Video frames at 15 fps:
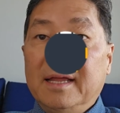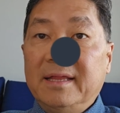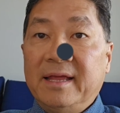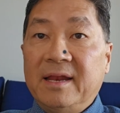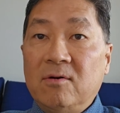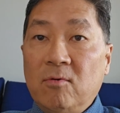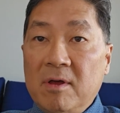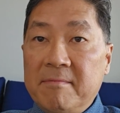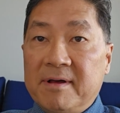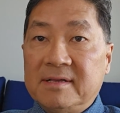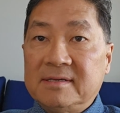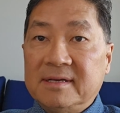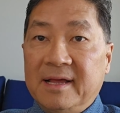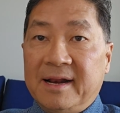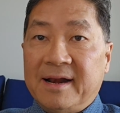siete
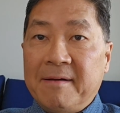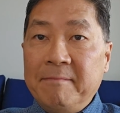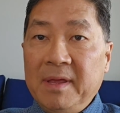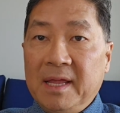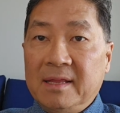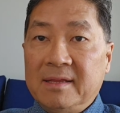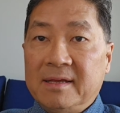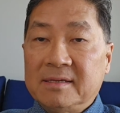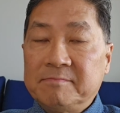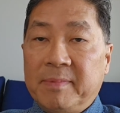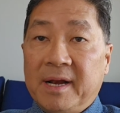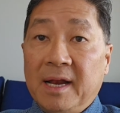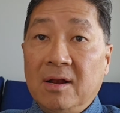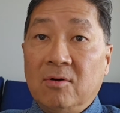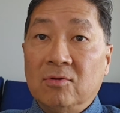nuevas herramientas
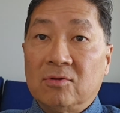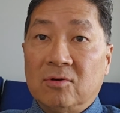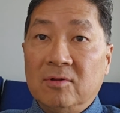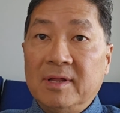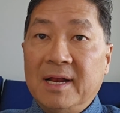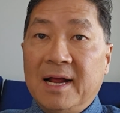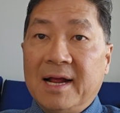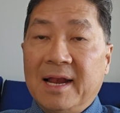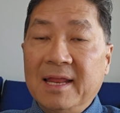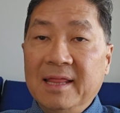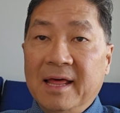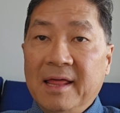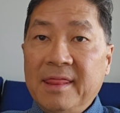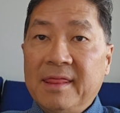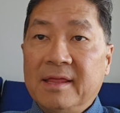para el control de la
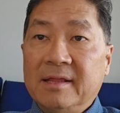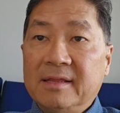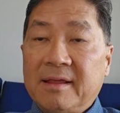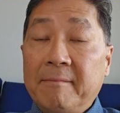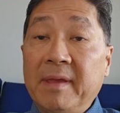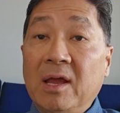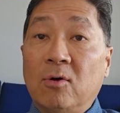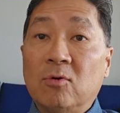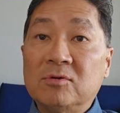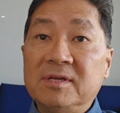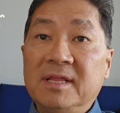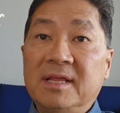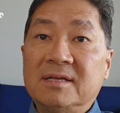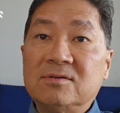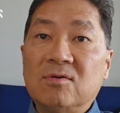calidad, también
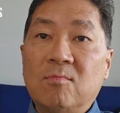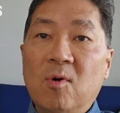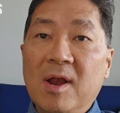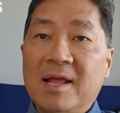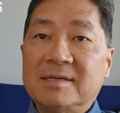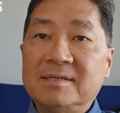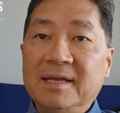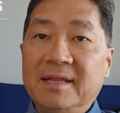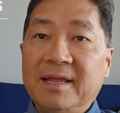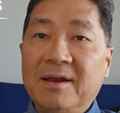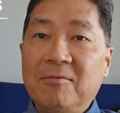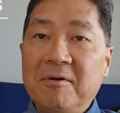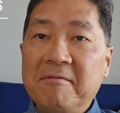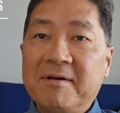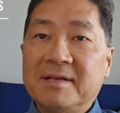conocidas como las
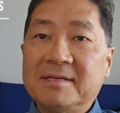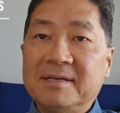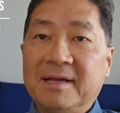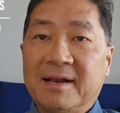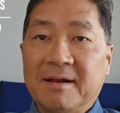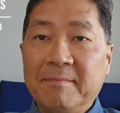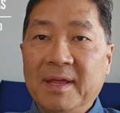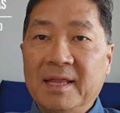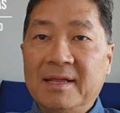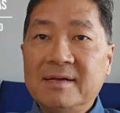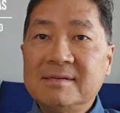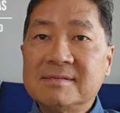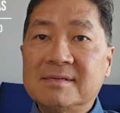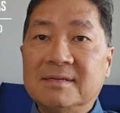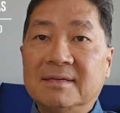siete nuevas
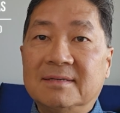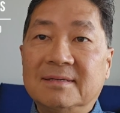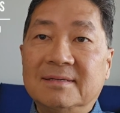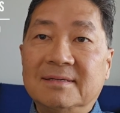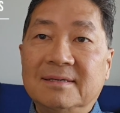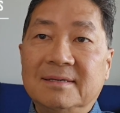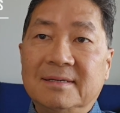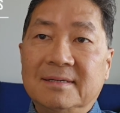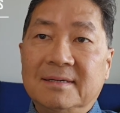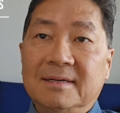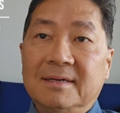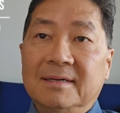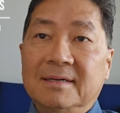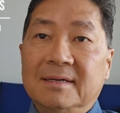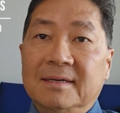herramientas?
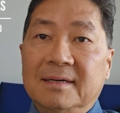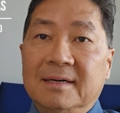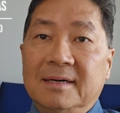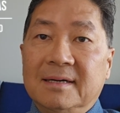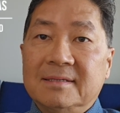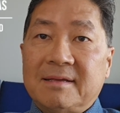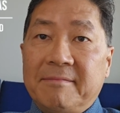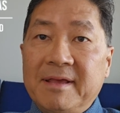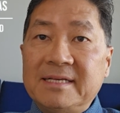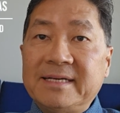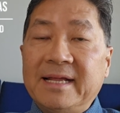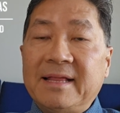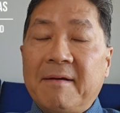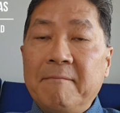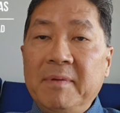¿Sabías
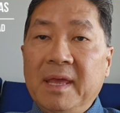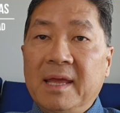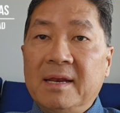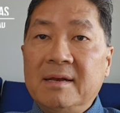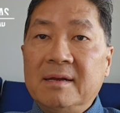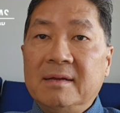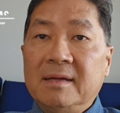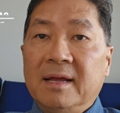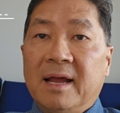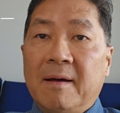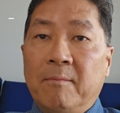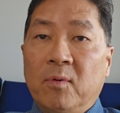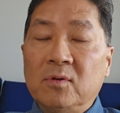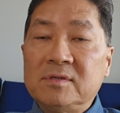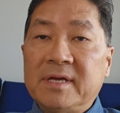que también en
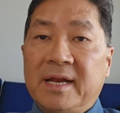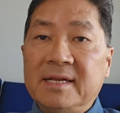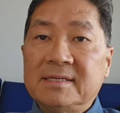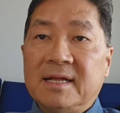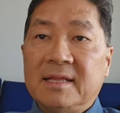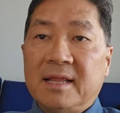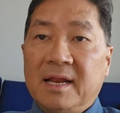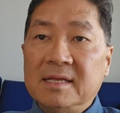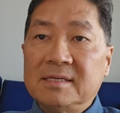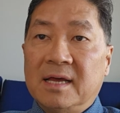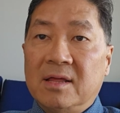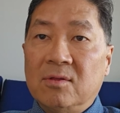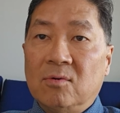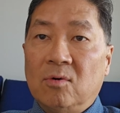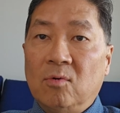Japón se han
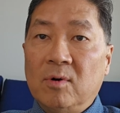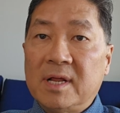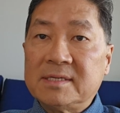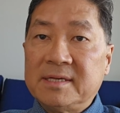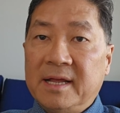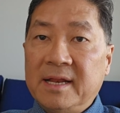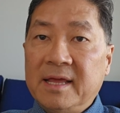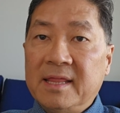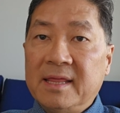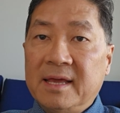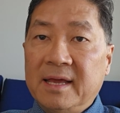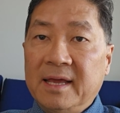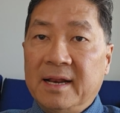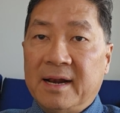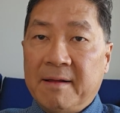estandarizado una serie
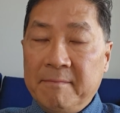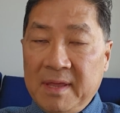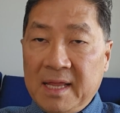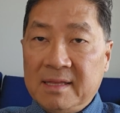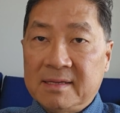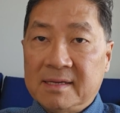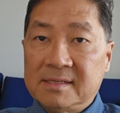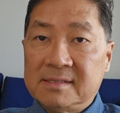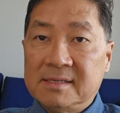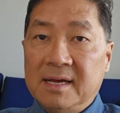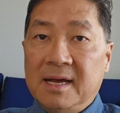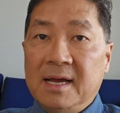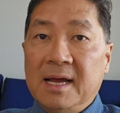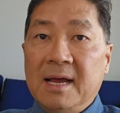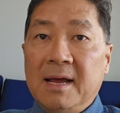de herramientas
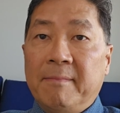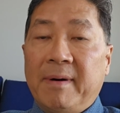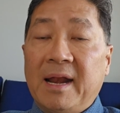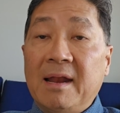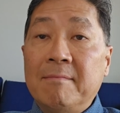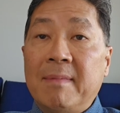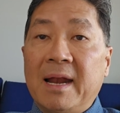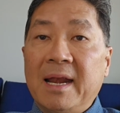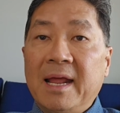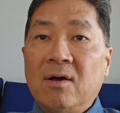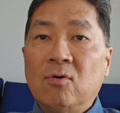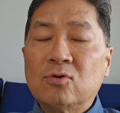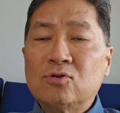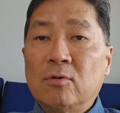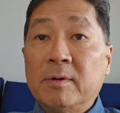para el
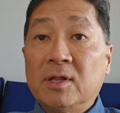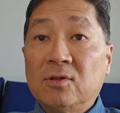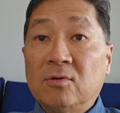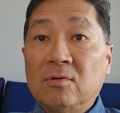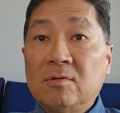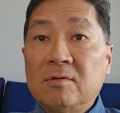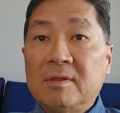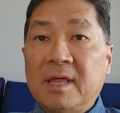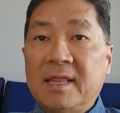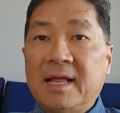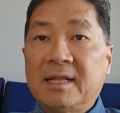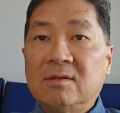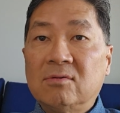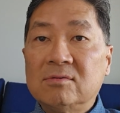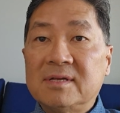manejo sobre todo de
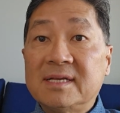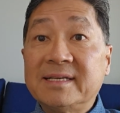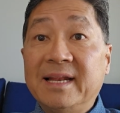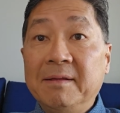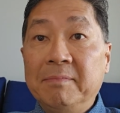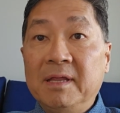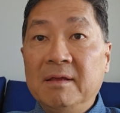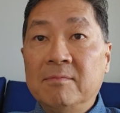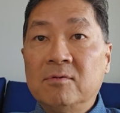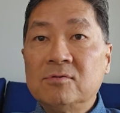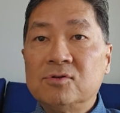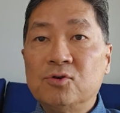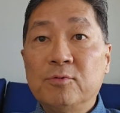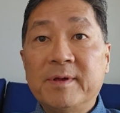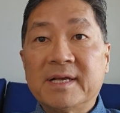datos
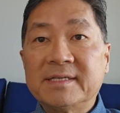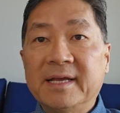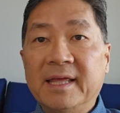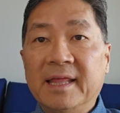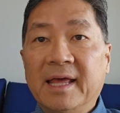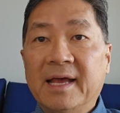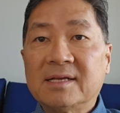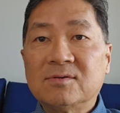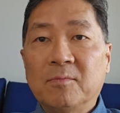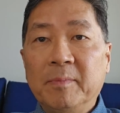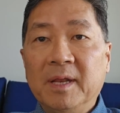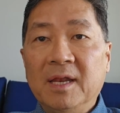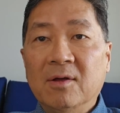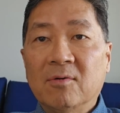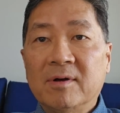descriptivos, lluvias de ideas,
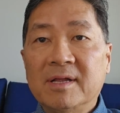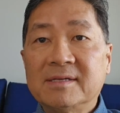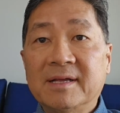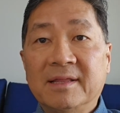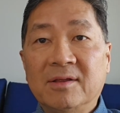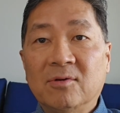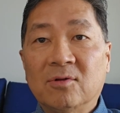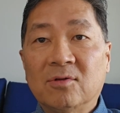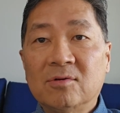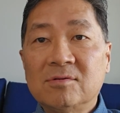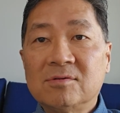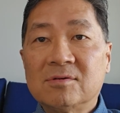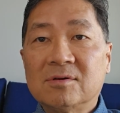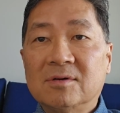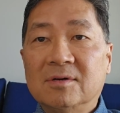opiniones, entre
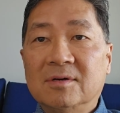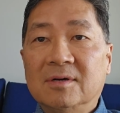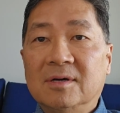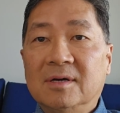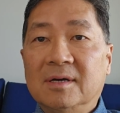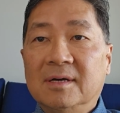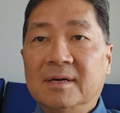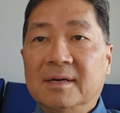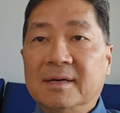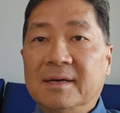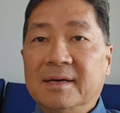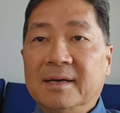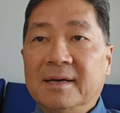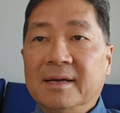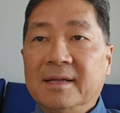otros?
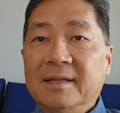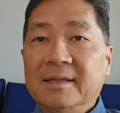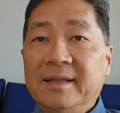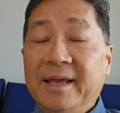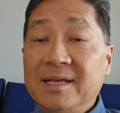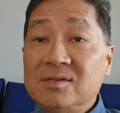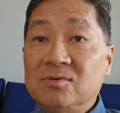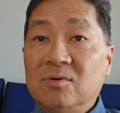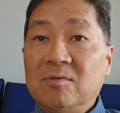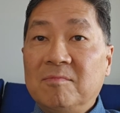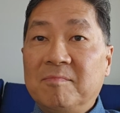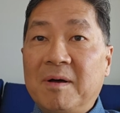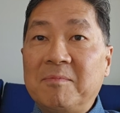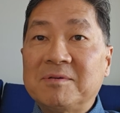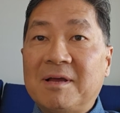De esto
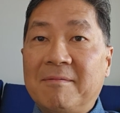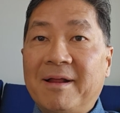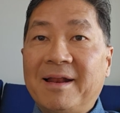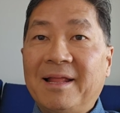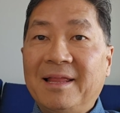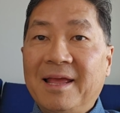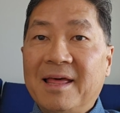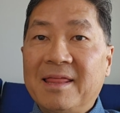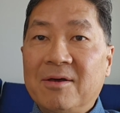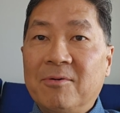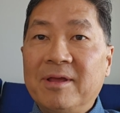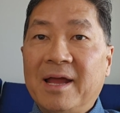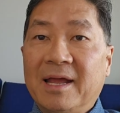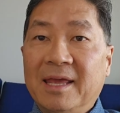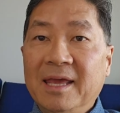vamos a hablar el día de
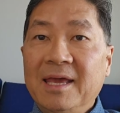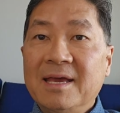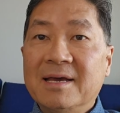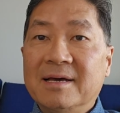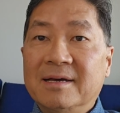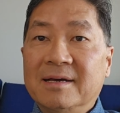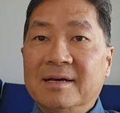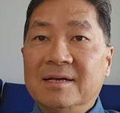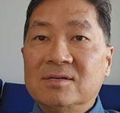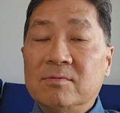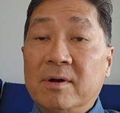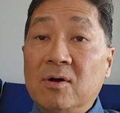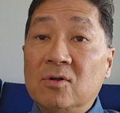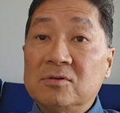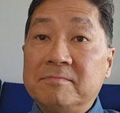hoy aquí,
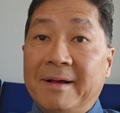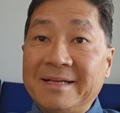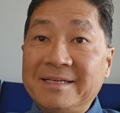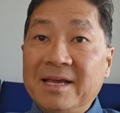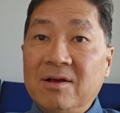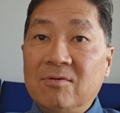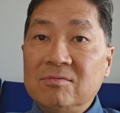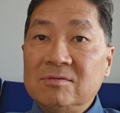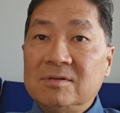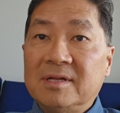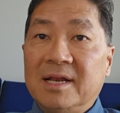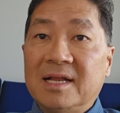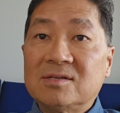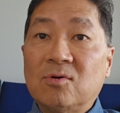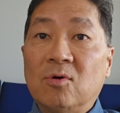sobre los
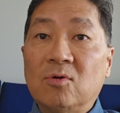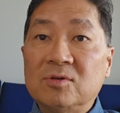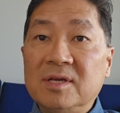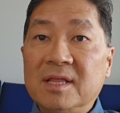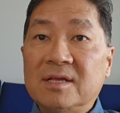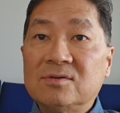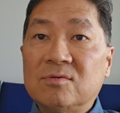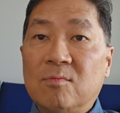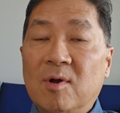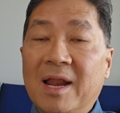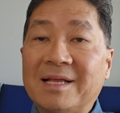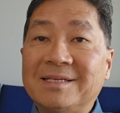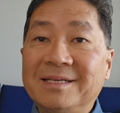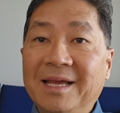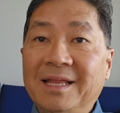básicos de las conocidas como
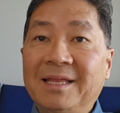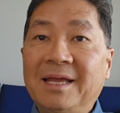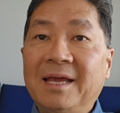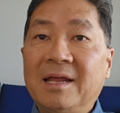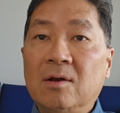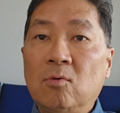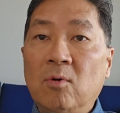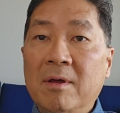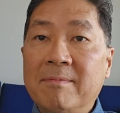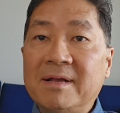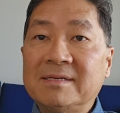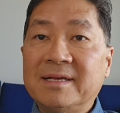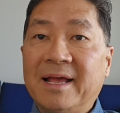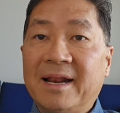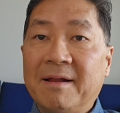las siete
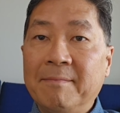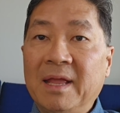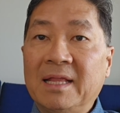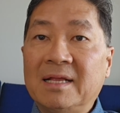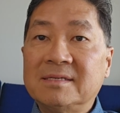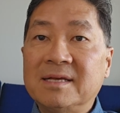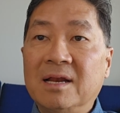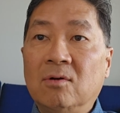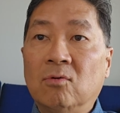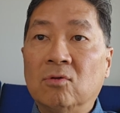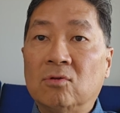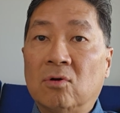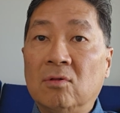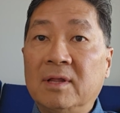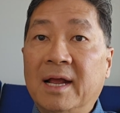nuevas herramientas del
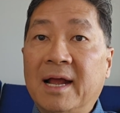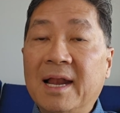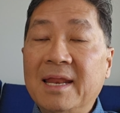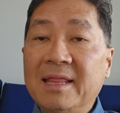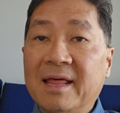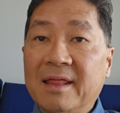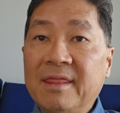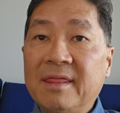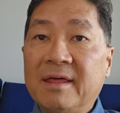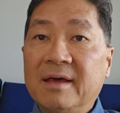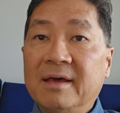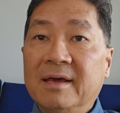control de calidad,